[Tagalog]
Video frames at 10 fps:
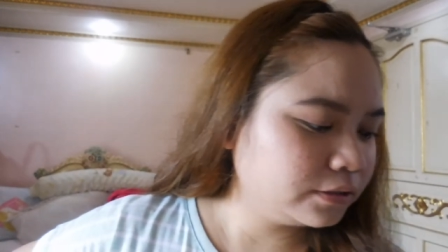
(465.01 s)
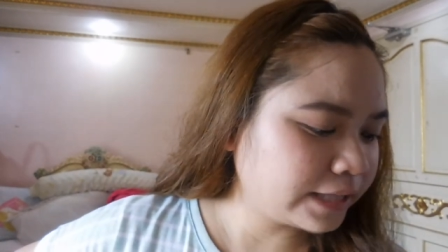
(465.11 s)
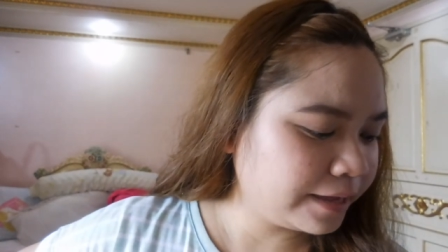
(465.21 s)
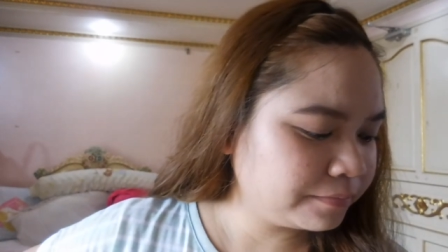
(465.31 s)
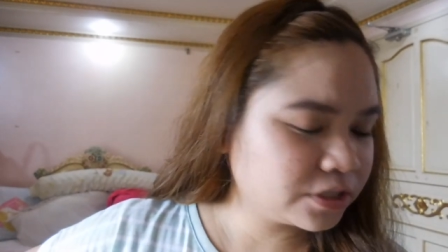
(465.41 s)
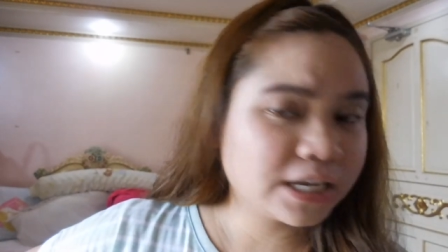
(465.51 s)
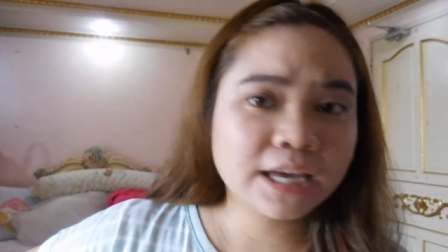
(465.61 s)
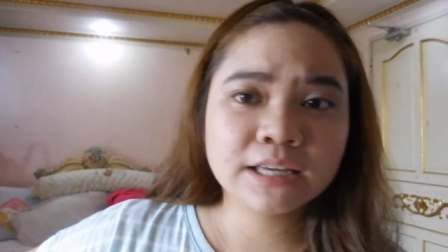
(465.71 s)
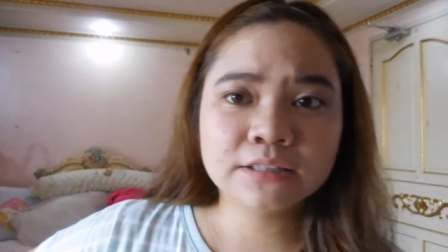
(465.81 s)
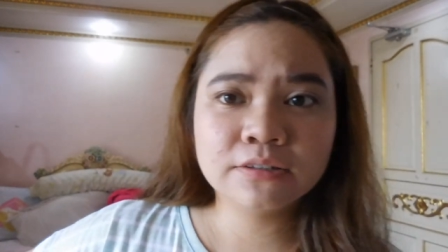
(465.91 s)
Time check
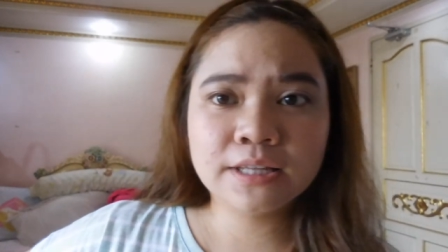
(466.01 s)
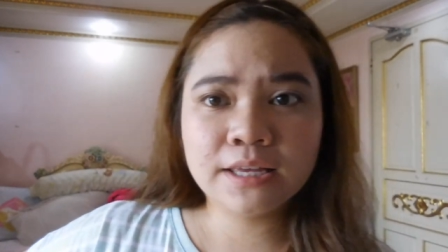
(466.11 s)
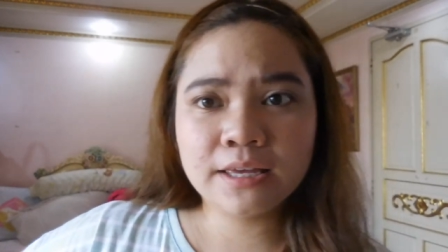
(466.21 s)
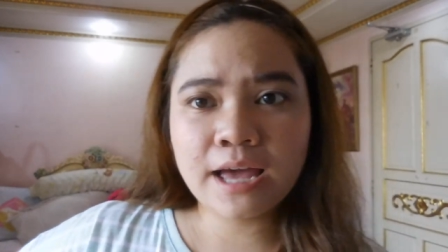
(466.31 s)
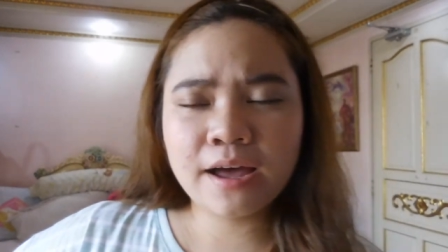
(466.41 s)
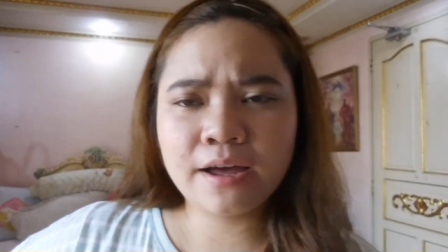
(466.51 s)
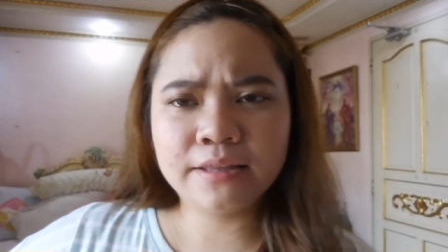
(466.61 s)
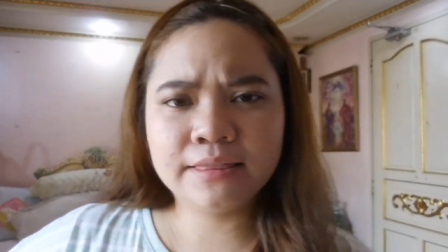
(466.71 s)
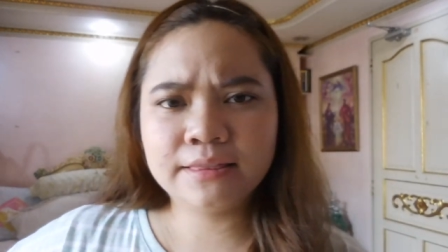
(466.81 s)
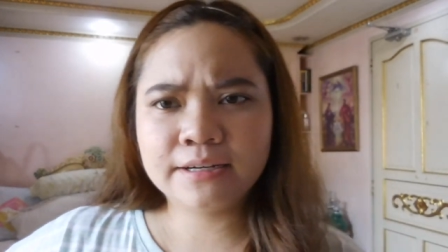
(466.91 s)
today. Ah,
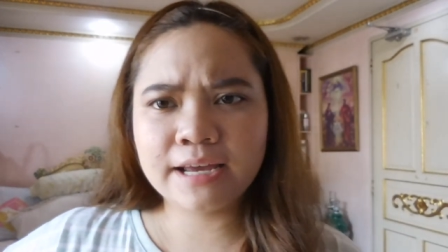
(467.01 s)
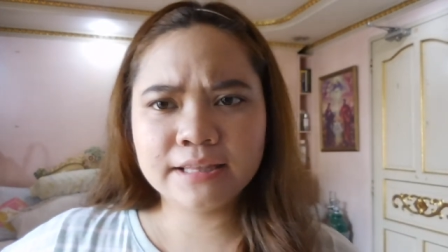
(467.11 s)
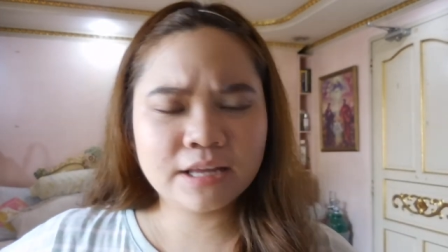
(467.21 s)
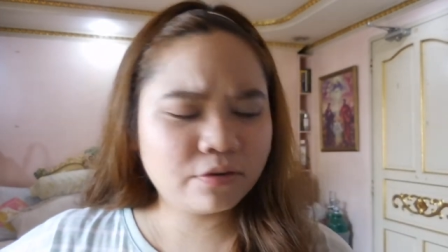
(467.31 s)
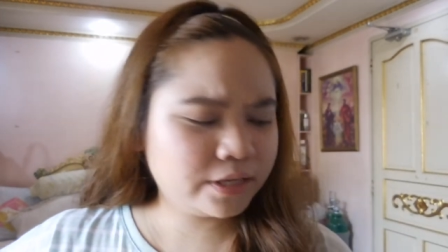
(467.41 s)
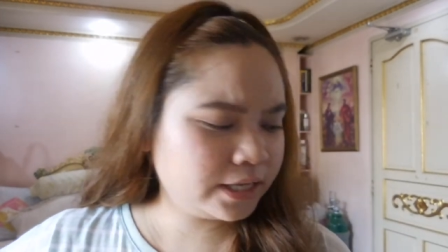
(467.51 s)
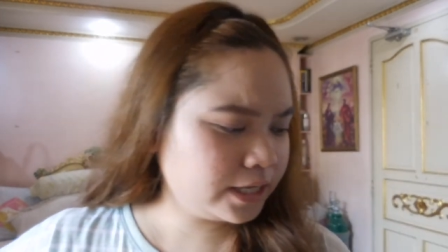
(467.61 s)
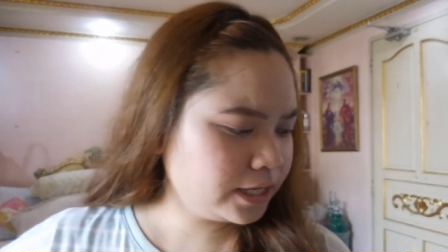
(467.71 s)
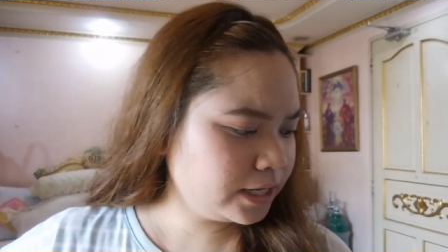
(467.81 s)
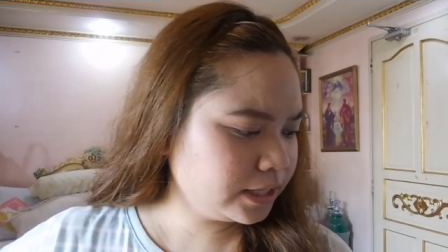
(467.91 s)
right now
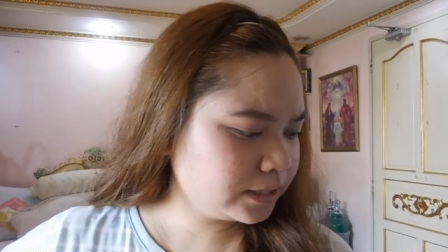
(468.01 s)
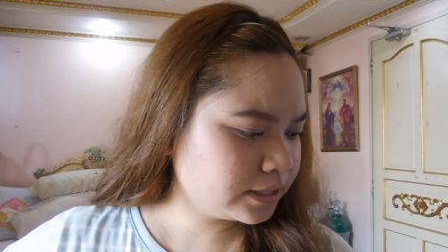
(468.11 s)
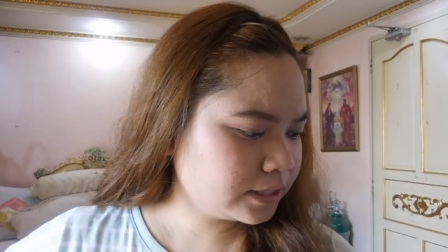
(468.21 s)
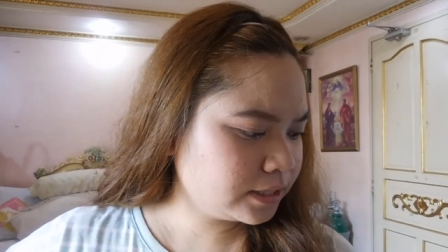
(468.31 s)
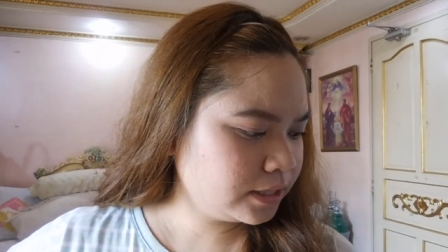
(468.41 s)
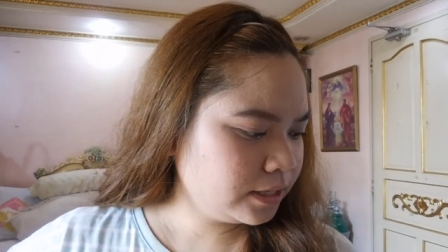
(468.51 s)
it's